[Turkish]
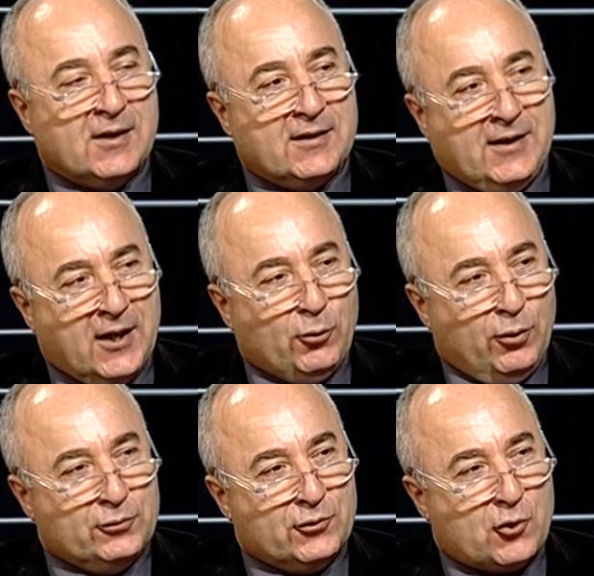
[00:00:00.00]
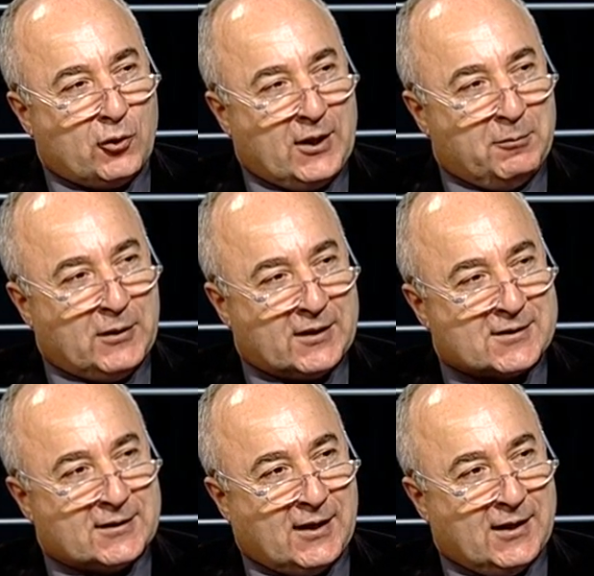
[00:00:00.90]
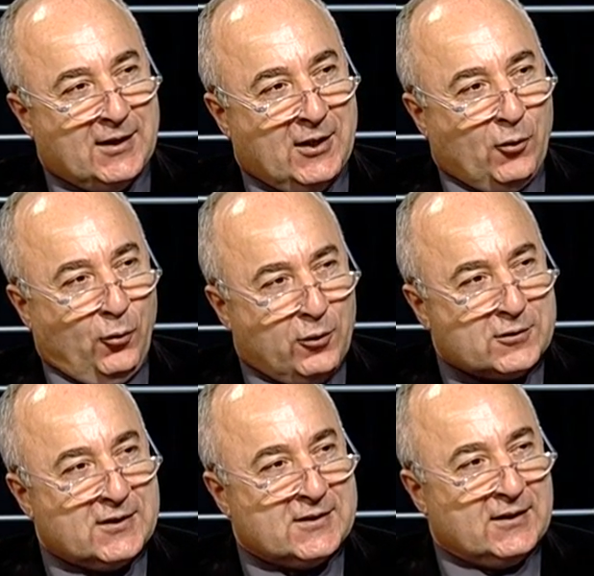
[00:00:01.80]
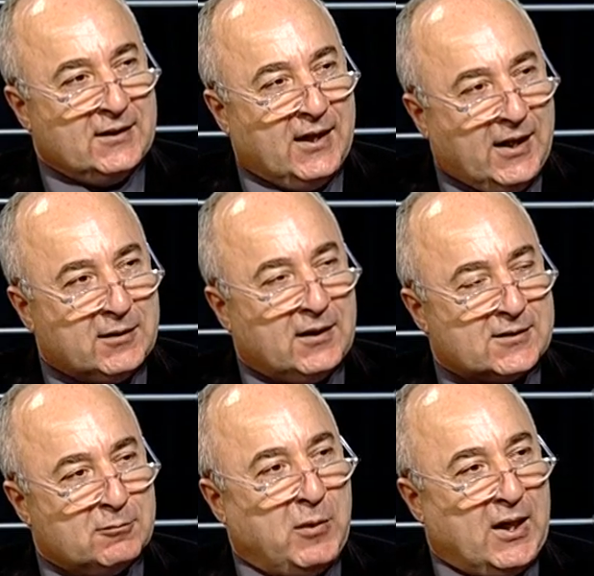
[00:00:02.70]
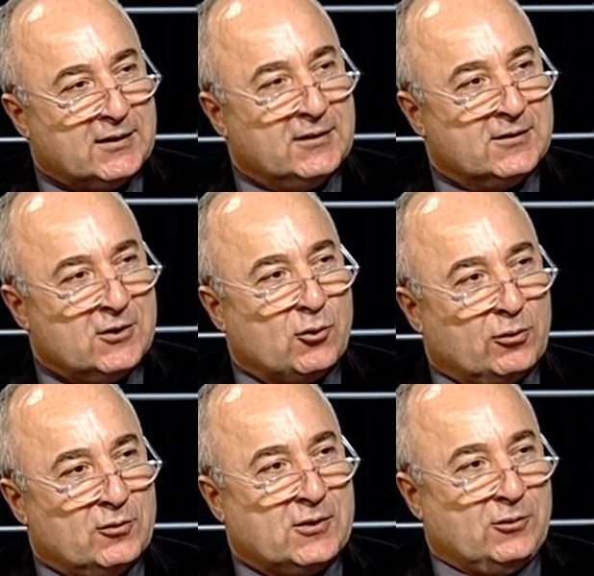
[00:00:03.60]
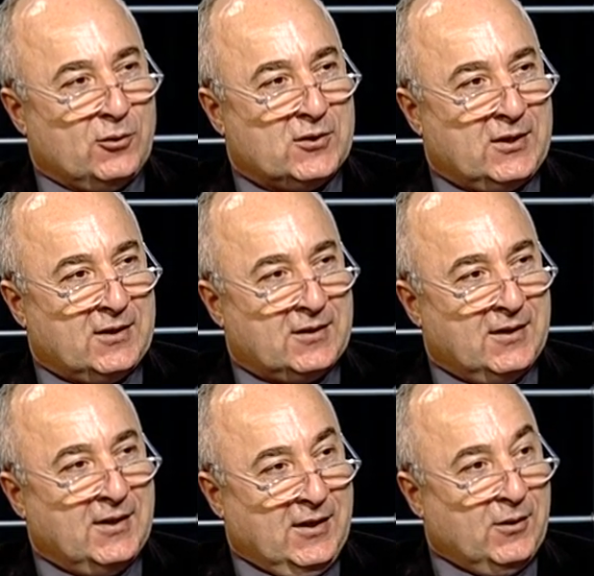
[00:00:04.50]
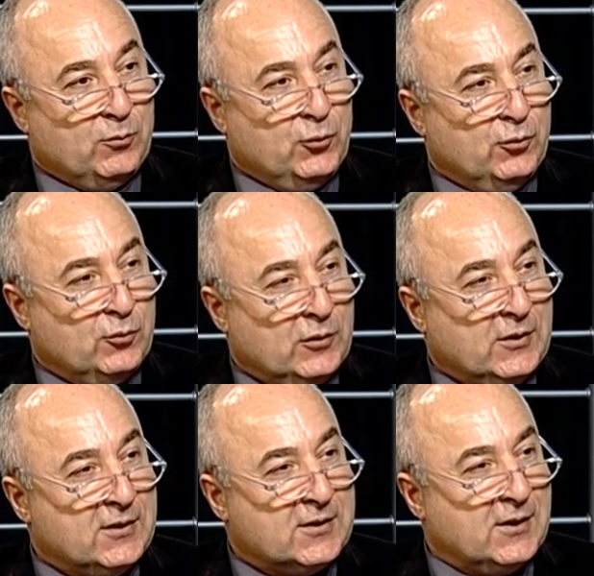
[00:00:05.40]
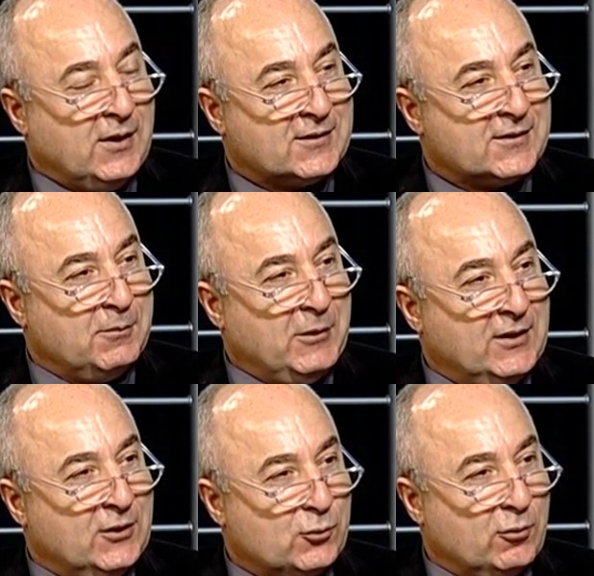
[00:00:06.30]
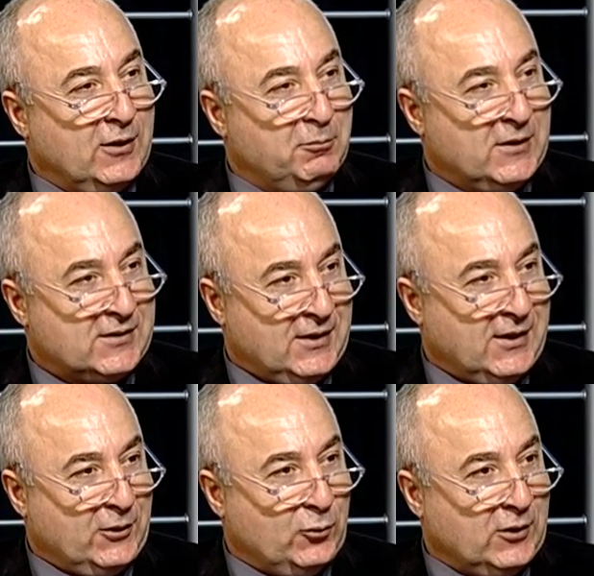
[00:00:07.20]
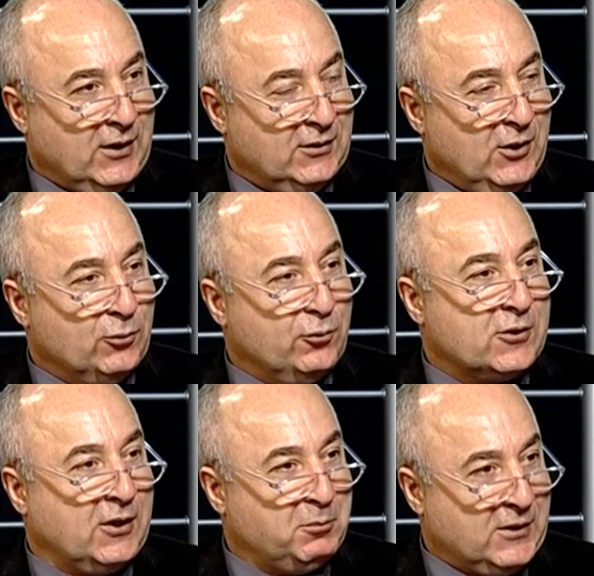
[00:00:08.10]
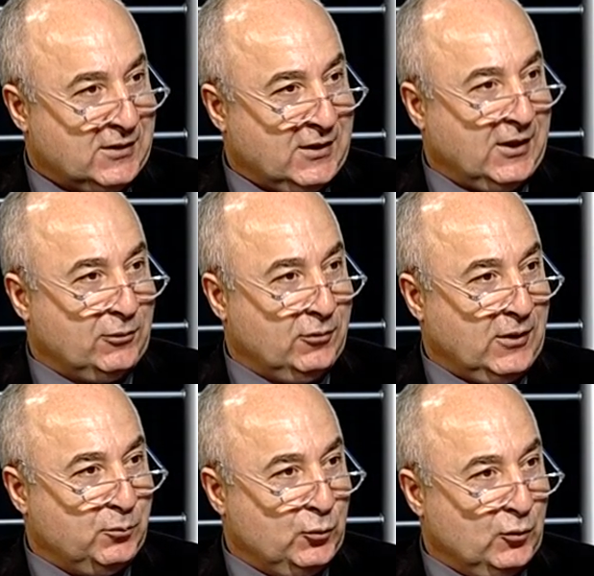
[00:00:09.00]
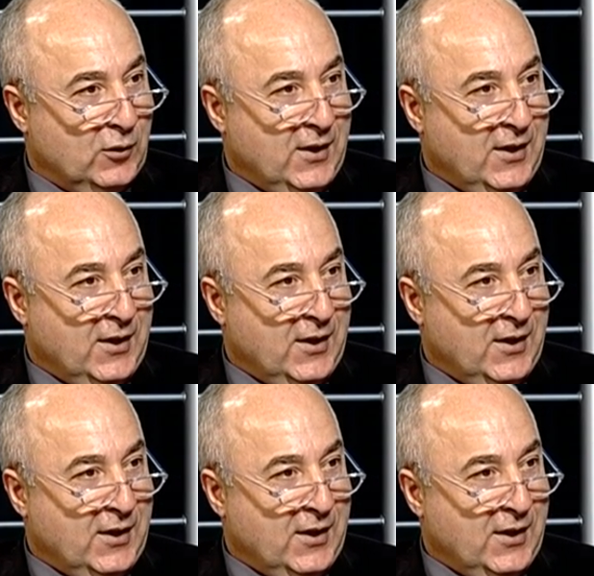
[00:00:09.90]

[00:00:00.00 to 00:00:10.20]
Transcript: nerede olduğunuz çok önemli aslında. Kesinlikle, o sizin evet. neye nasıl baktığınızı çok güzel gösterir. Evet. Bu işte aslında belki de sorgulanması gerekli olan, kurcalanması gerekli olan bu.